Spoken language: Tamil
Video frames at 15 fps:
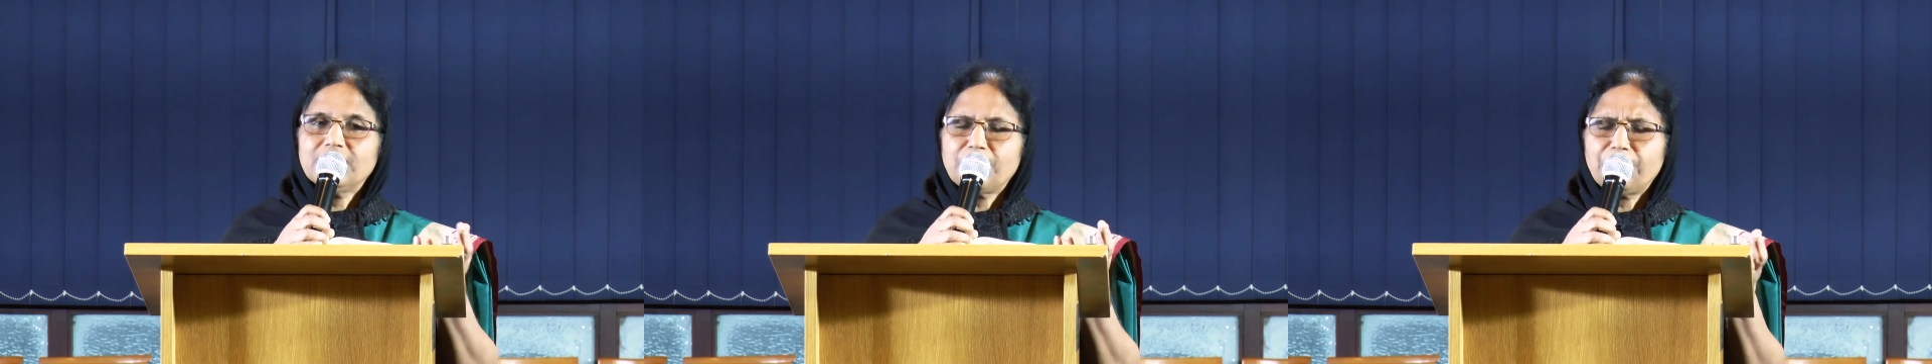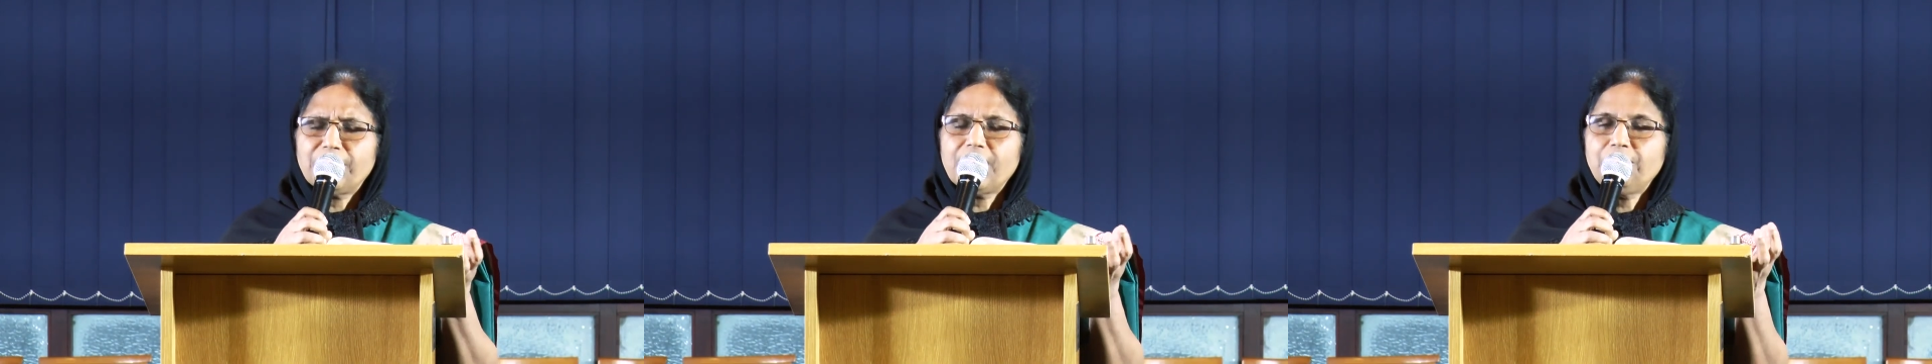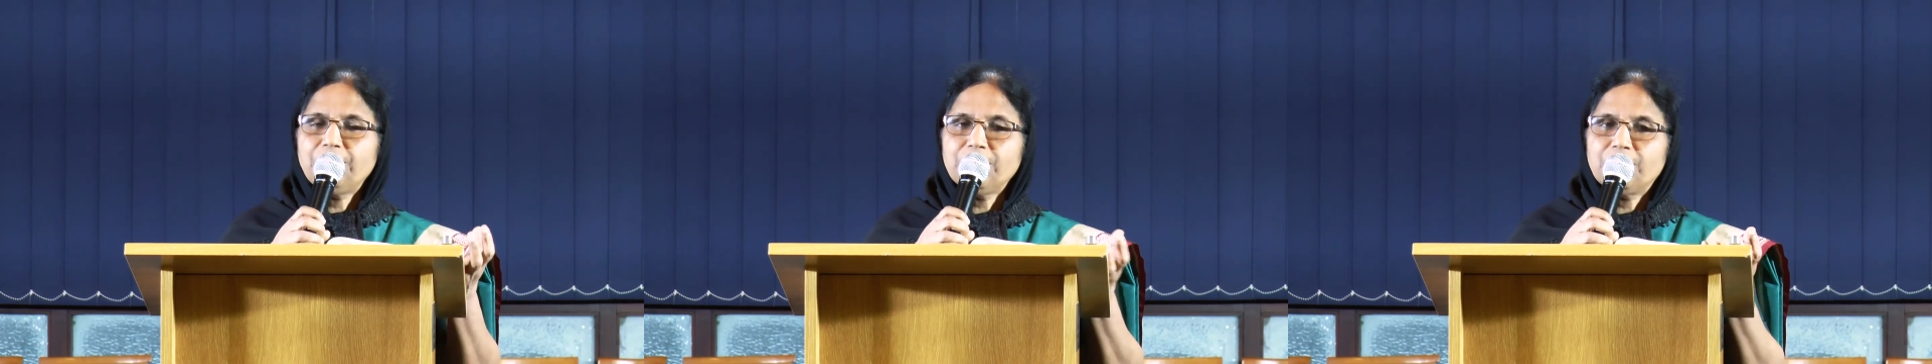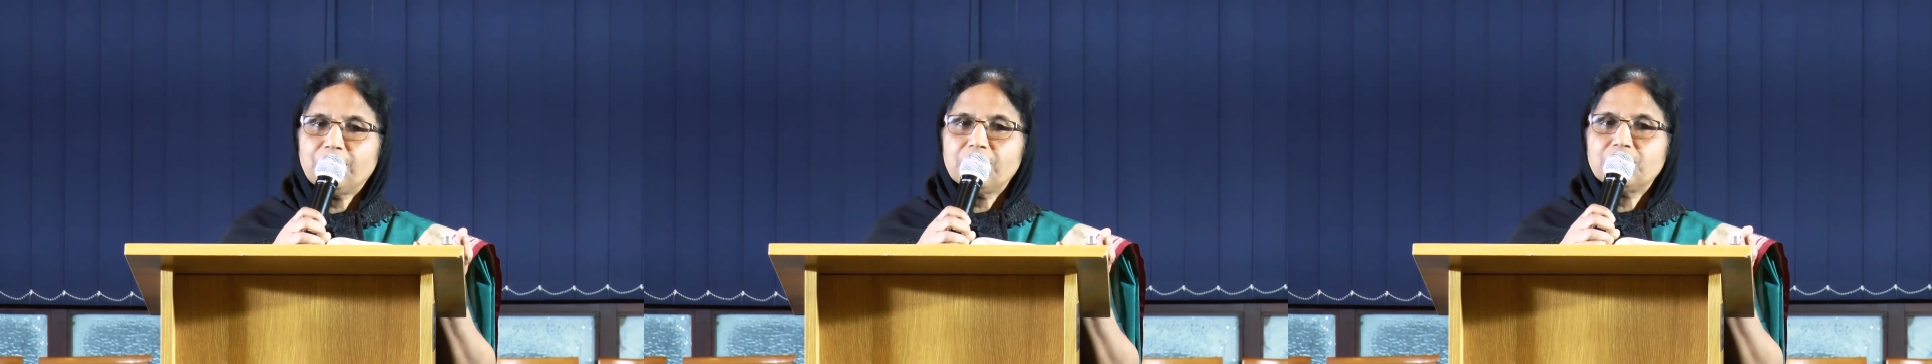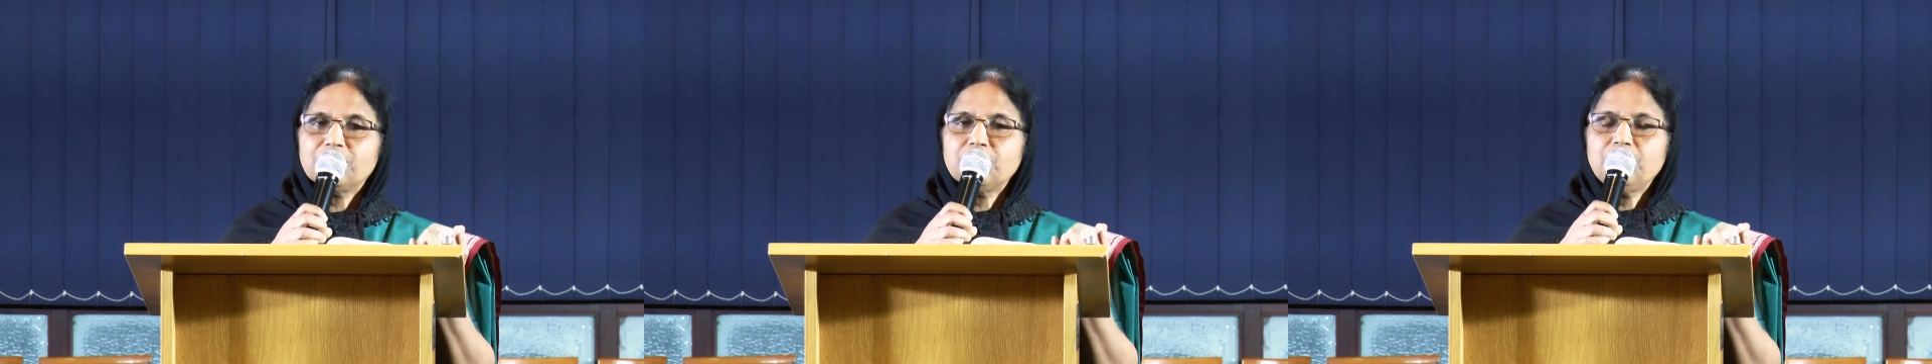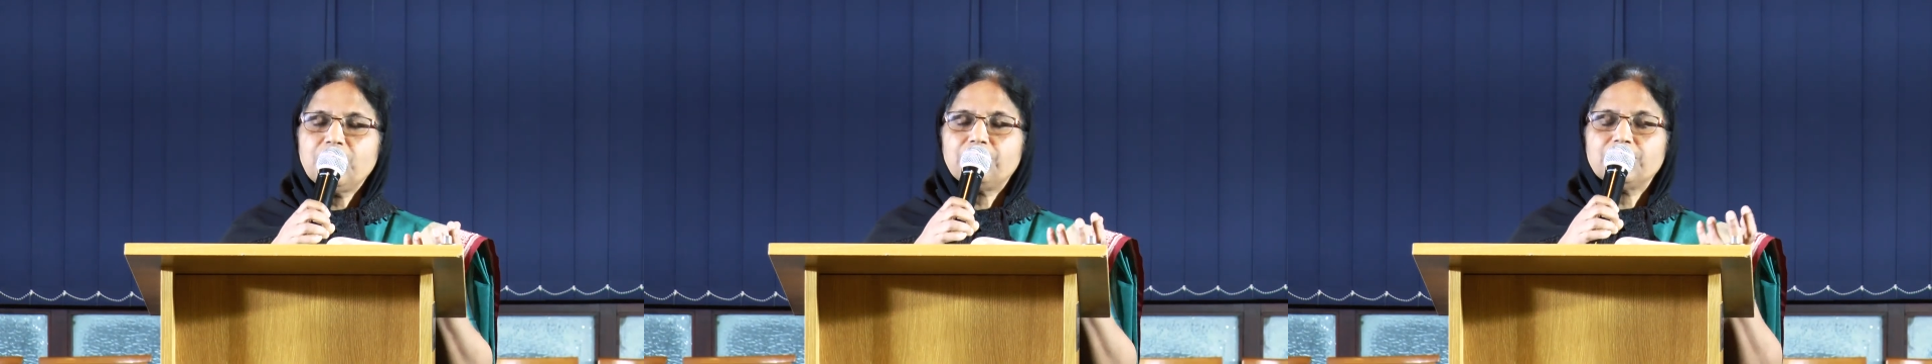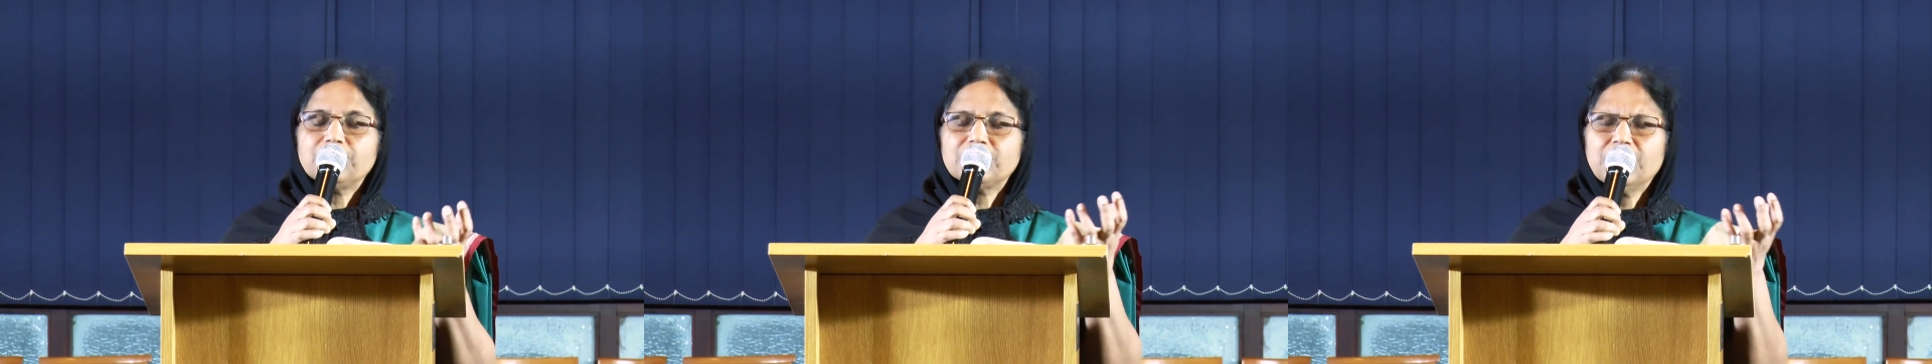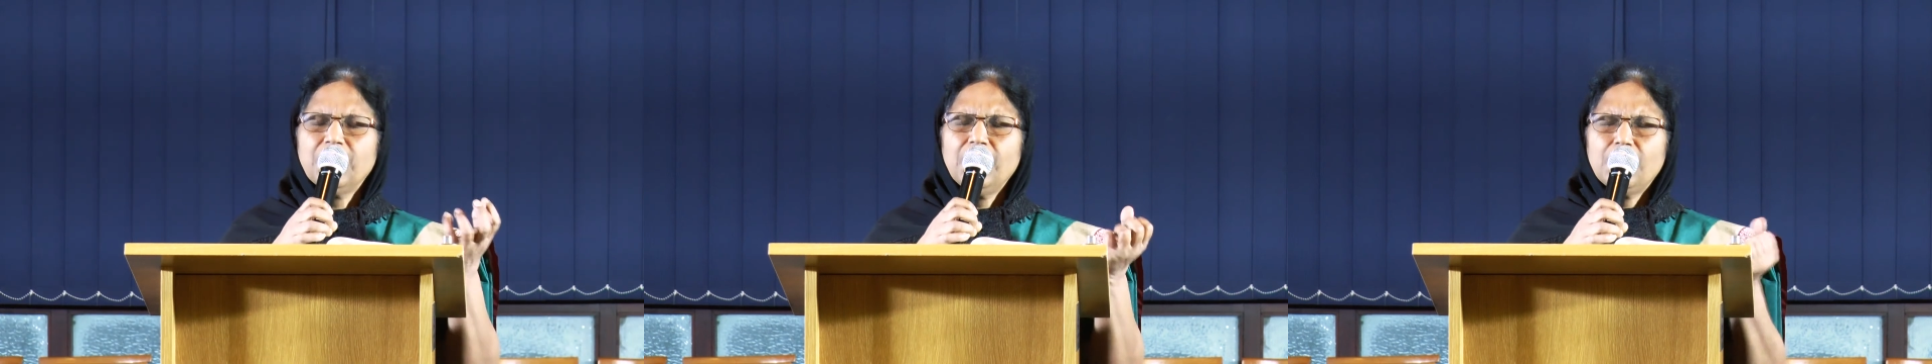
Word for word: எப்படா போய் ரூமில் போட்